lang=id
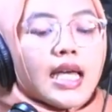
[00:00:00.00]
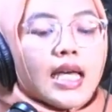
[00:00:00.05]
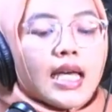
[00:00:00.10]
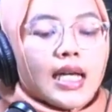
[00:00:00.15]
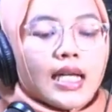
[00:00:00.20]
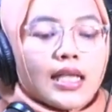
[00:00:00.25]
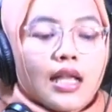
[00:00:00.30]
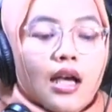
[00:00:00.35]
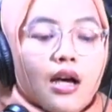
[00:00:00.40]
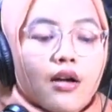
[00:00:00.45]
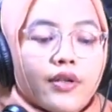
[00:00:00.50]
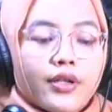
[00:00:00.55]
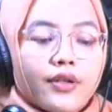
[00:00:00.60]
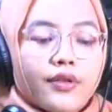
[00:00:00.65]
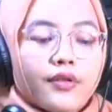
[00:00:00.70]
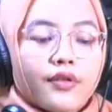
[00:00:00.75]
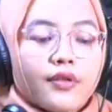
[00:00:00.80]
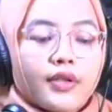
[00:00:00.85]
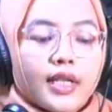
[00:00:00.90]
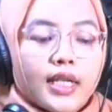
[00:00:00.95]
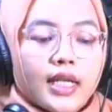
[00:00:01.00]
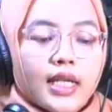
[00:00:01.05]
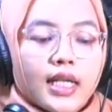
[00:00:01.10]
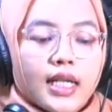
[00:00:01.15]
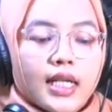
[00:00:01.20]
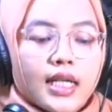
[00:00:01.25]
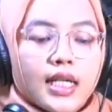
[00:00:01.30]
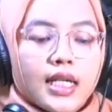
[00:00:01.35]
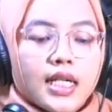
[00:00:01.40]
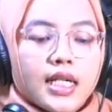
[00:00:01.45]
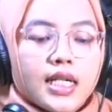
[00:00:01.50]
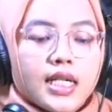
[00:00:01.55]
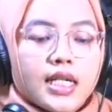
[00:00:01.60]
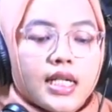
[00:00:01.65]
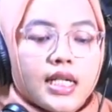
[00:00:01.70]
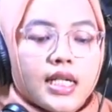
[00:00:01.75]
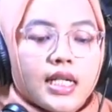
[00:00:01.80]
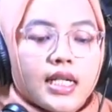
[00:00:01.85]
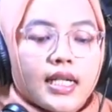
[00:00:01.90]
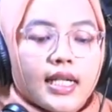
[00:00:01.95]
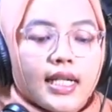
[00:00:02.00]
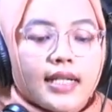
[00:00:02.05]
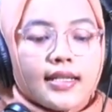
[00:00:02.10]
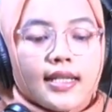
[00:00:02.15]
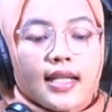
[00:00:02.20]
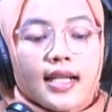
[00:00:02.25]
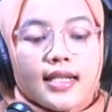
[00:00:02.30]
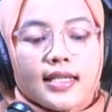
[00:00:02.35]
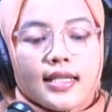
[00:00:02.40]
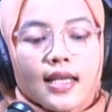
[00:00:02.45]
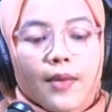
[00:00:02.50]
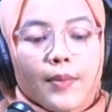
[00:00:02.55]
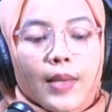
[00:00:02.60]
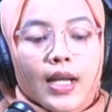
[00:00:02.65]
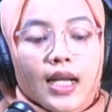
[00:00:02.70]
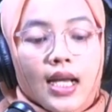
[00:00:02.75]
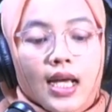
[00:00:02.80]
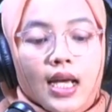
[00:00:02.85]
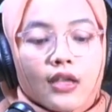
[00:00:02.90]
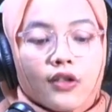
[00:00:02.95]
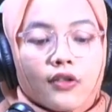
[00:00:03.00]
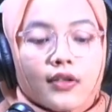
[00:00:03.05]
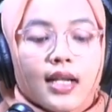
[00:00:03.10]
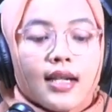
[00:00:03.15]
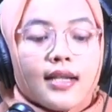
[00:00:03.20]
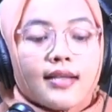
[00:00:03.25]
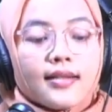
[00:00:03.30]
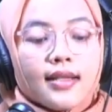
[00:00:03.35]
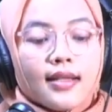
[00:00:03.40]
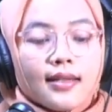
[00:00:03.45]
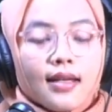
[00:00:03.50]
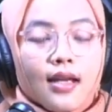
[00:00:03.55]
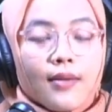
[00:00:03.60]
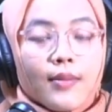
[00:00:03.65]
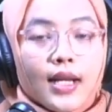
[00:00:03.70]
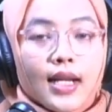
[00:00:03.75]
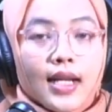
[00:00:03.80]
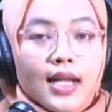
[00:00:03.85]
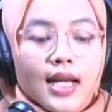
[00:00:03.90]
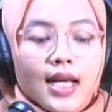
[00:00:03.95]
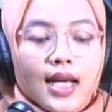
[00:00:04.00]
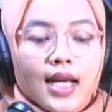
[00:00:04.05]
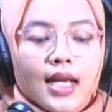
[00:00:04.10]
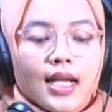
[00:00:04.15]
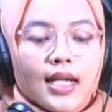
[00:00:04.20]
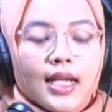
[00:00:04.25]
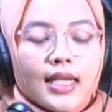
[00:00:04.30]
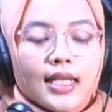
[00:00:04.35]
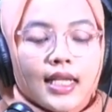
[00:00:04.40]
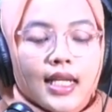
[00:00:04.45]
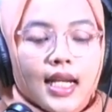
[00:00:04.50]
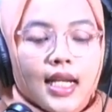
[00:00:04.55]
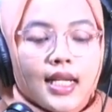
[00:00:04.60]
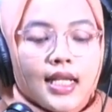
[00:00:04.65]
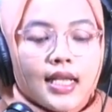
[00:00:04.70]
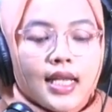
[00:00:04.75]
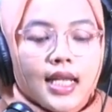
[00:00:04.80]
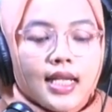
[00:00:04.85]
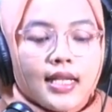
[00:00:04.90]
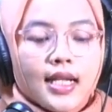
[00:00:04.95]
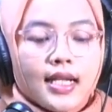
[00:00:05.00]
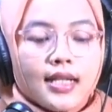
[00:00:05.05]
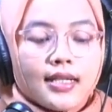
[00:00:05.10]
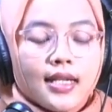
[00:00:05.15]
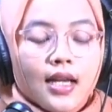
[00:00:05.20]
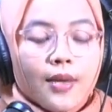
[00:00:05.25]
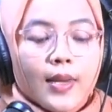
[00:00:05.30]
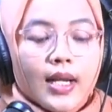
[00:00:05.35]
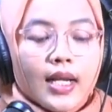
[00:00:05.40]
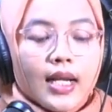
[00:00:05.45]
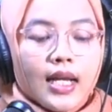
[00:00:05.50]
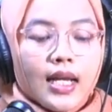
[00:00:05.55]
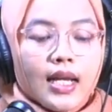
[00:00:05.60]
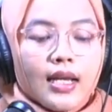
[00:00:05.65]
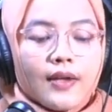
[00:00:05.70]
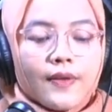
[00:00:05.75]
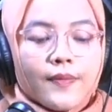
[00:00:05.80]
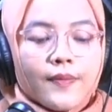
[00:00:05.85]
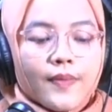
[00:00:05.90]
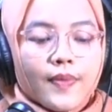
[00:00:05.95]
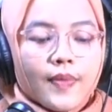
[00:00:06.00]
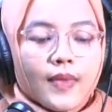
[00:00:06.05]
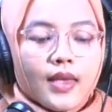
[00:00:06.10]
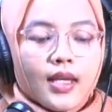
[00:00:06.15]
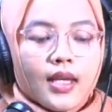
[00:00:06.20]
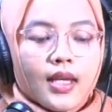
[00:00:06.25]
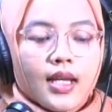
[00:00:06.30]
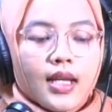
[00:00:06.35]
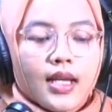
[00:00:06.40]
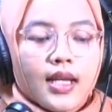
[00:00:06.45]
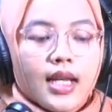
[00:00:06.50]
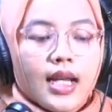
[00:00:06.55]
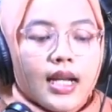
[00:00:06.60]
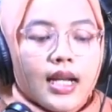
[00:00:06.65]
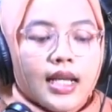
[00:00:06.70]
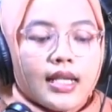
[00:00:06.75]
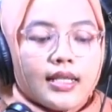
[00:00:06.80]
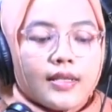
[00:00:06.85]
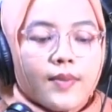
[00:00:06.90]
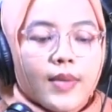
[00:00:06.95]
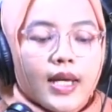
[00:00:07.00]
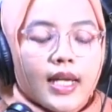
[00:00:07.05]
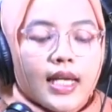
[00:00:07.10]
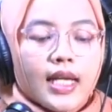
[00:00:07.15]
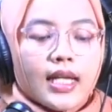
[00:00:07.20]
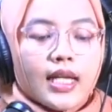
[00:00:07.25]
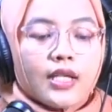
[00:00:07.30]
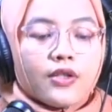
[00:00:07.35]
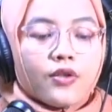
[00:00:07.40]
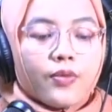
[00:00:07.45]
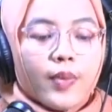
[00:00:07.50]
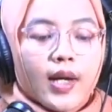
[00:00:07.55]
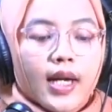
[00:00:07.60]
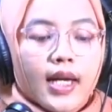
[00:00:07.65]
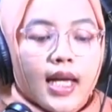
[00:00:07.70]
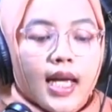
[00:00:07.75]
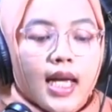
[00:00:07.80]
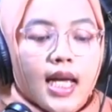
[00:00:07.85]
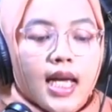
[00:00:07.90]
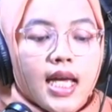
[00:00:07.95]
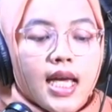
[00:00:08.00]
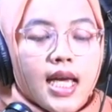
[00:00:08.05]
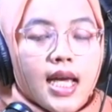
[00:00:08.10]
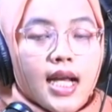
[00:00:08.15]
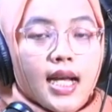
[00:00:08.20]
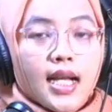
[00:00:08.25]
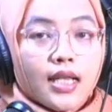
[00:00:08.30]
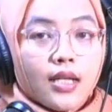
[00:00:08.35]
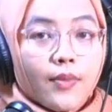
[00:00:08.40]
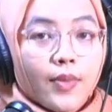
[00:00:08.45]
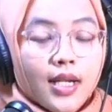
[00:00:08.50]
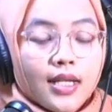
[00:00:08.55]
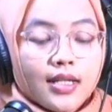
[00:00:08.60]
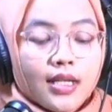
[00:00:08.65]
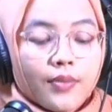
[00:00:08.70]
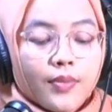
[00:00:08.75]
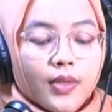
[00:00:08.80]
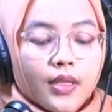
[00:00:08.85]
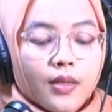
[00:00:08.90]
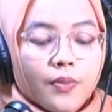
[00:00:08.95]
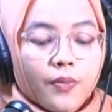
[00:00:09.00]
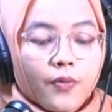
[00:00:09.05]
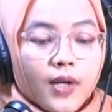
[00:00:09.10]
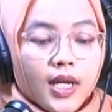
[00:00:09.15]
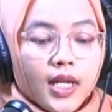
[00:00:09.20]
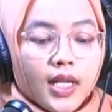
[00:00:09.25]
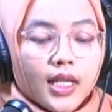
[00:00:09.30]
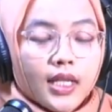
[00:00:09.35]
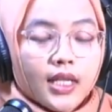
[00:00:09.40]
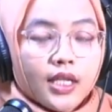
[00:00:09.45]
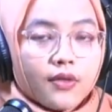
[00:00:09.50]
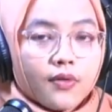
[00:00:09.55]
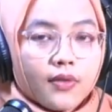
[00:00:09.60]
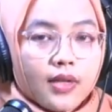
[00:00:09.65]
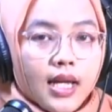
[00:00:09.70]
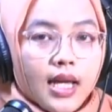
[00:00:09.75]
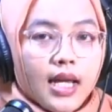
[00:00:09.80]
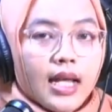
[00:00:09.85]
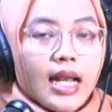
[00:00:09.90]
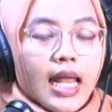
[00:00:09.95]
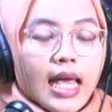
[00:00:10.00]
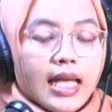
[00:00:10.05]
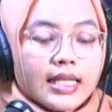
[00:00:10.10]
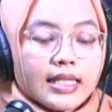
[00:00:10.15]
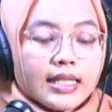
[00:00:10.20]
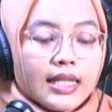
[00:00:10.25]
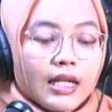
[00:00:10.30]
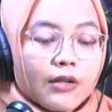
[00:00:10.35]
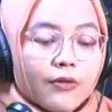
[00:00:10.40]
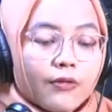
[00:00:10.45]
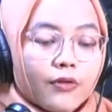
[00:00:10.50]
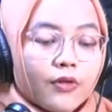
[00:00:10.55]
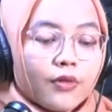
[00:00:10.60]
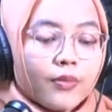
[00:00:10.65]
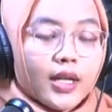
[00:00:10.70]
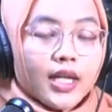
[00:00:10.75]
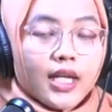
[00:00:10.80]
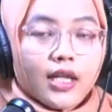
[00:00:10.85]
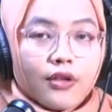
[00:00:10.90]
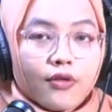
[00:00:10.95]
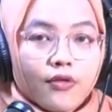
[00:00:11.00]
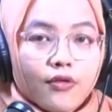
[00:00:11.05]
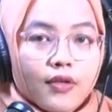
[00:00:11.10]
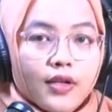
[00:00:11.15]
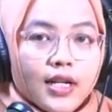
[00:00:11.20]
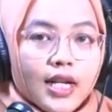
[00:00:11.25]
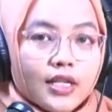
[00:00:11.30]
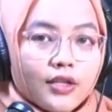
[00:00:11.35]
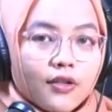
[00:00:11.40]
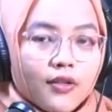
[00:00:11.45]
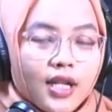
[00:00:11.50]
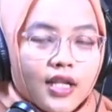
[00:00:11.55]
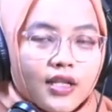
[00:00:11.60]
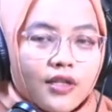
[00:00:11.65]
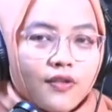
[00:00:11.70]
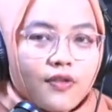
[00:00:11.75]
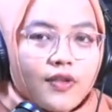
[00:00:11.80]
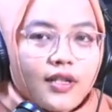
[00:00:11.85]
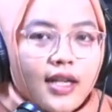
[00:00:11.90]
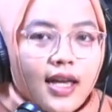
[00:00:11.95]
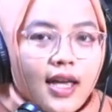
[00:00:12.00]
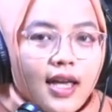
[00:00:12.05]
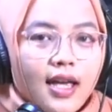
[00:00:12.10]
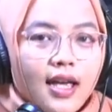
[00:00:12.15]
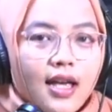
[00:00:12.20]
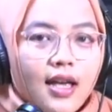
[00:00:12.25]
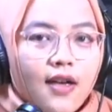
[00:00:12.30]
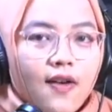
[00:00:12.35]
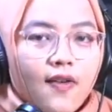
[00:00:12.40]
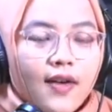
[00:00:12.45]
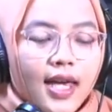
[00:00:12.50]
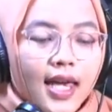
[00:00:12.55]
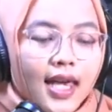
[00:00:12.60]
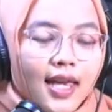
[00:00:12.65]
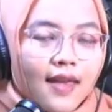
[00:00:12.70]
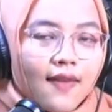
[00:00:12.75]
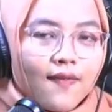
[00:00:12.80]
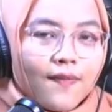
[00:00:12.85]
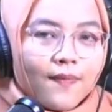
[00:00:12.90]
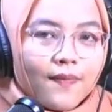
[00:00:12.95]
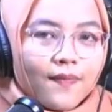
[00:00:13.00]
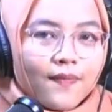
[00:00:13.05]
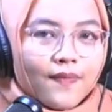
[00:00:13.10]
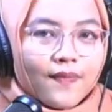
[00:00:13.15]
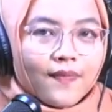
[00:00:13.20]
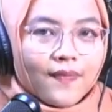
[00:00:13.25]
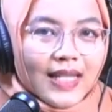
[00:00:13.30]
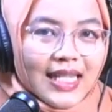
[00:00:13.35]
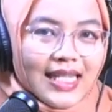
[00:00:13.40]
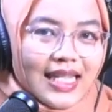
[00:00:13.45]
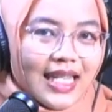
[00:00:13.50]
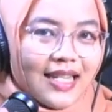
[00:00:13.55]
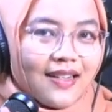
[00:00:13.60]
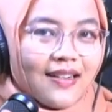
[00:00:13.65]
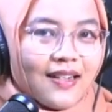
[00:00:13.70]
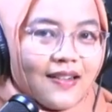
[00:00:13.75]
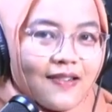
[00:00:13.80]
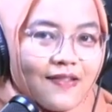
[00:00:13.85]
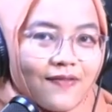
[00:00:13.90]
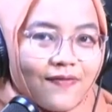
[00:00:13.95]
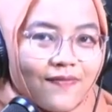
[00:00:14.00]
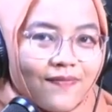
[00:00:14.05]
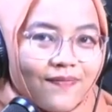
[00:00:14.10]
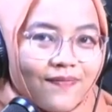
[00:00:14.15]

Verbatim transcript: Ketahui dulu nih uh, net sales yang mana, total asset yang mana, net credit sales yang mana dan lain sebagainya supaya nanti pada saat pertemuan kita sudah lancar untuk menghitung rasio-rasionya. Oke? Okay? See you.